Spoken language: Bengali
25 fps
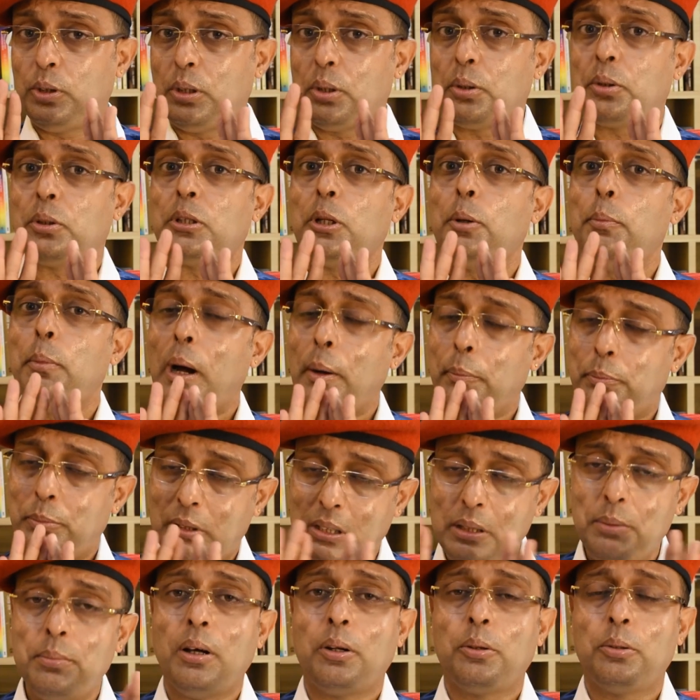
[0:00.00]
করার কথা
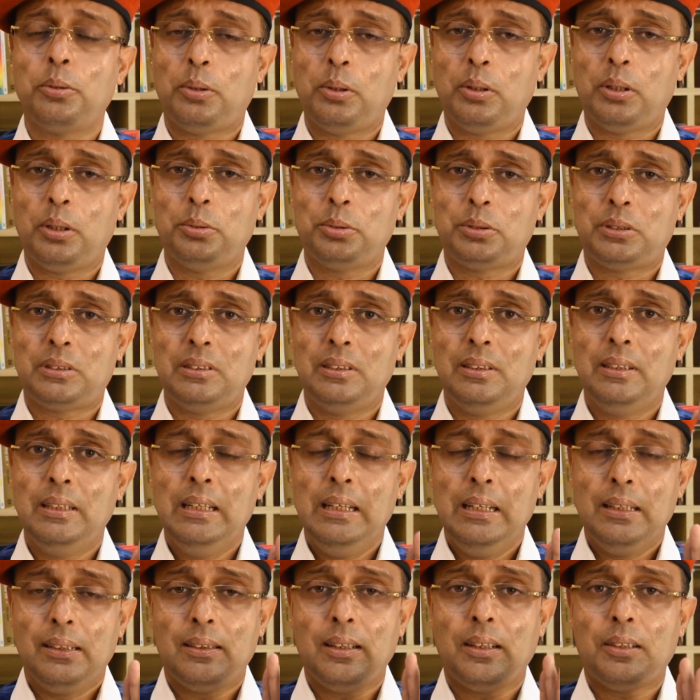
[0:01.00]
ভাবতেই বারণ করা হচ্ছে
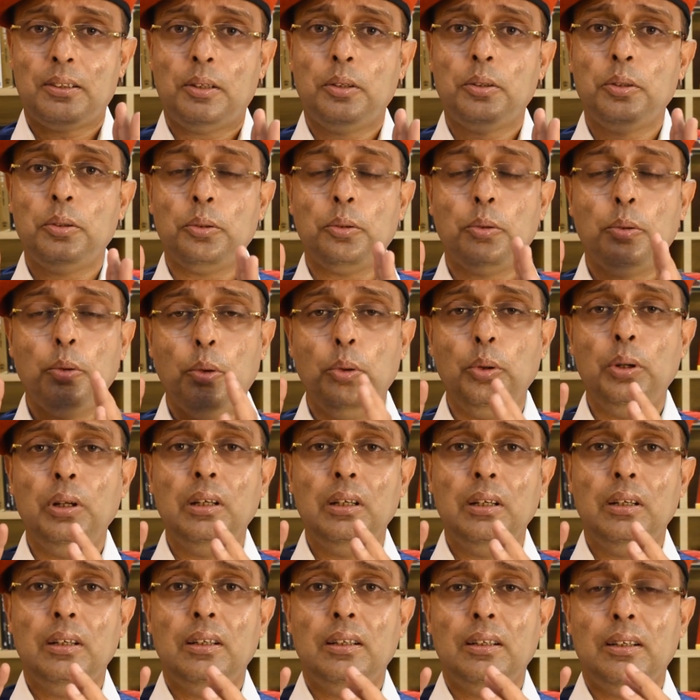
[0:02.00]
তার কারণ গোল
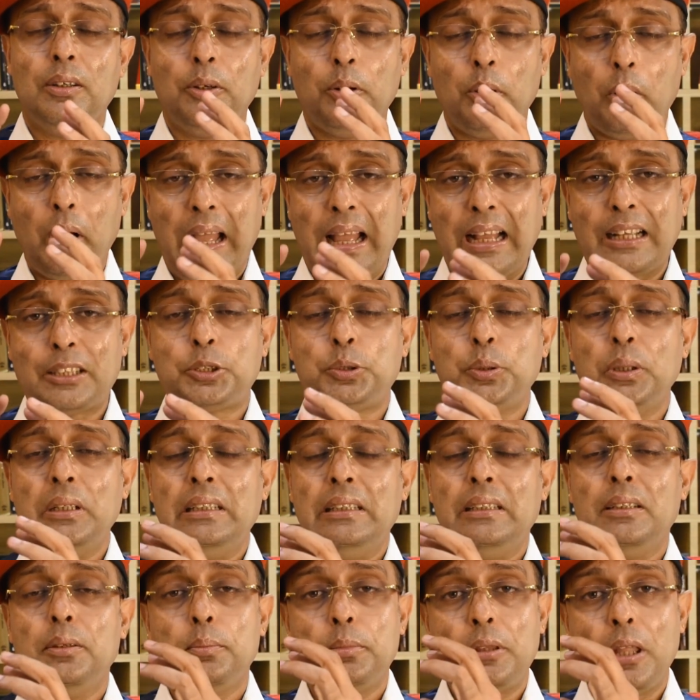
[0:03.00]

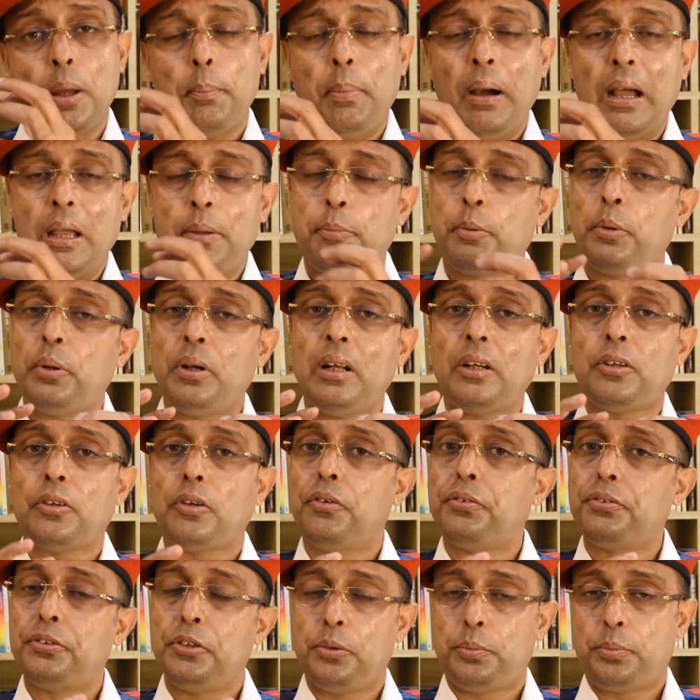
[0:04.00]
অ্যাকচুয়ালি দ্য বাই প্রোডাক্ট
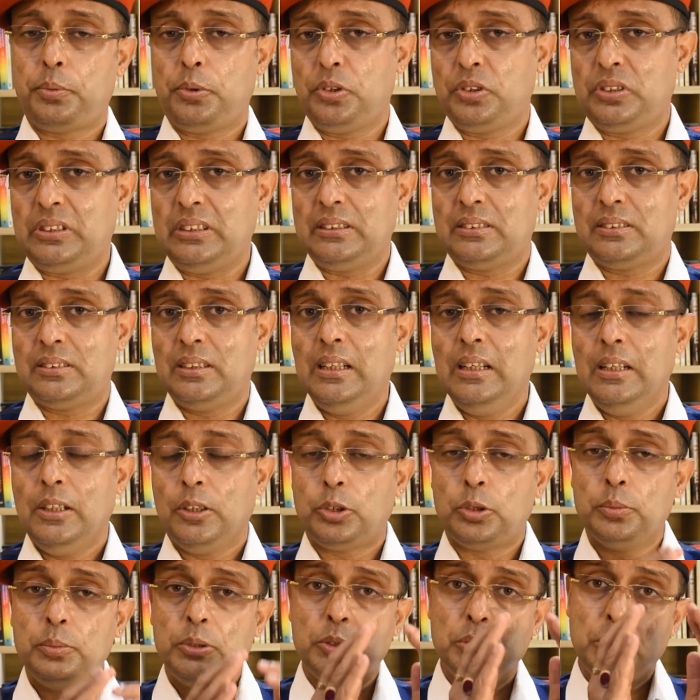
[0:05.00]
অফ ইয়োর প্রসেস
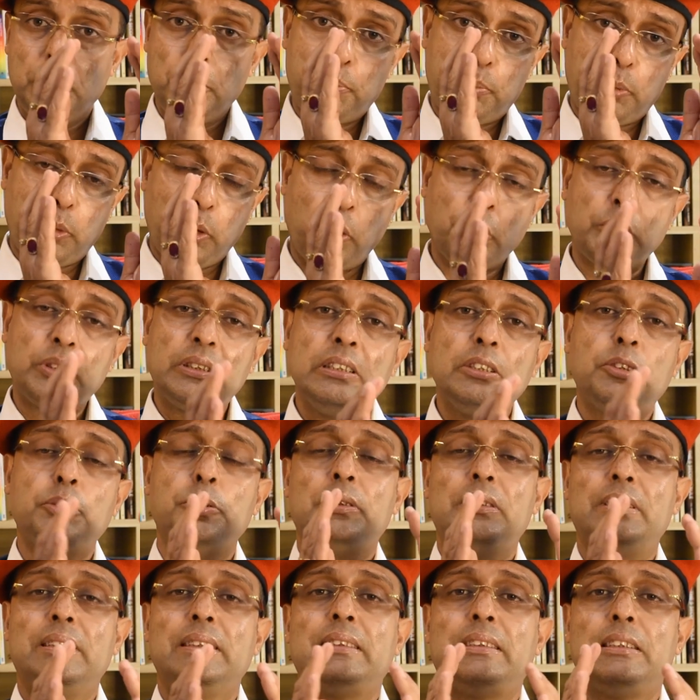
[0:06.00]
তুমি যদি প্রসেস
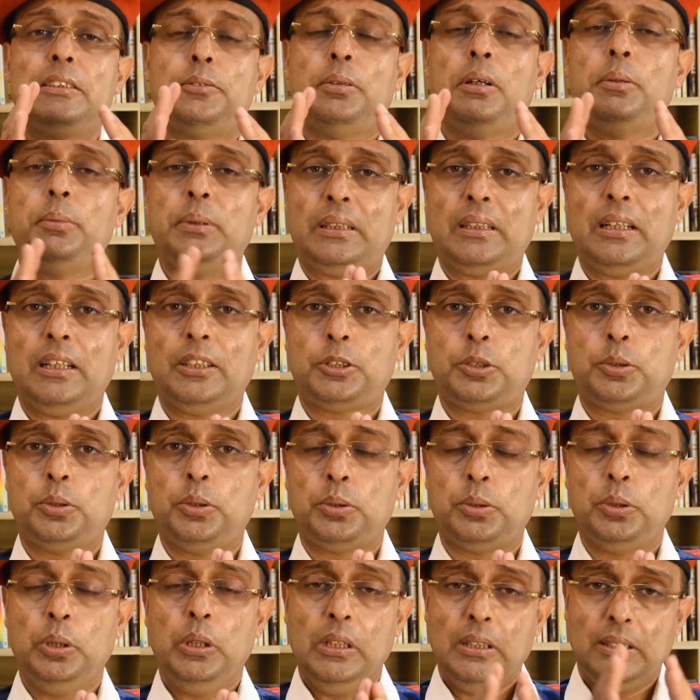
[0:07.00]
ওরিয়েন্টেডভাবে কাজ
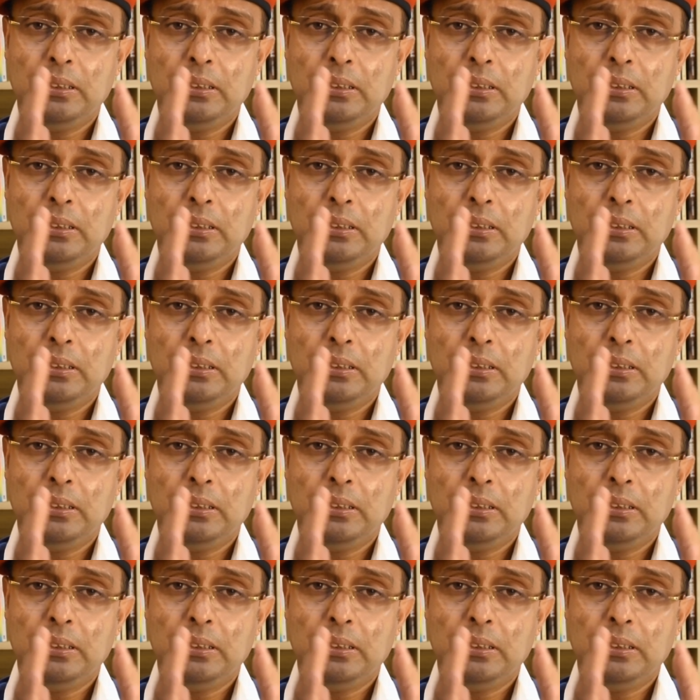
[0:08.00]
করো